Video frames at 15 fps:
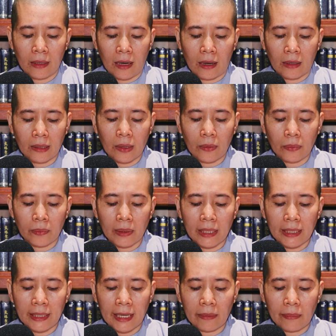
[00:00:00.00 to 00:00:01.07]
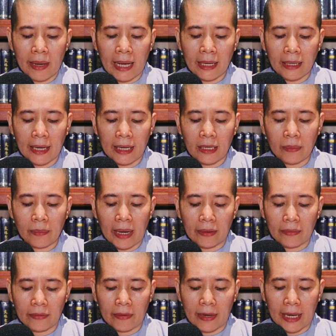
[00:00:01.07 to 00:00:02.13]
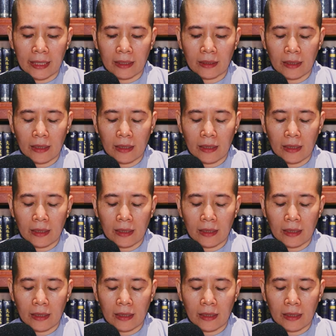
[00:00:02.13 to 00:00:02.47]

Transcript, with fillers: họ không biết cái bát ấy bằng vàng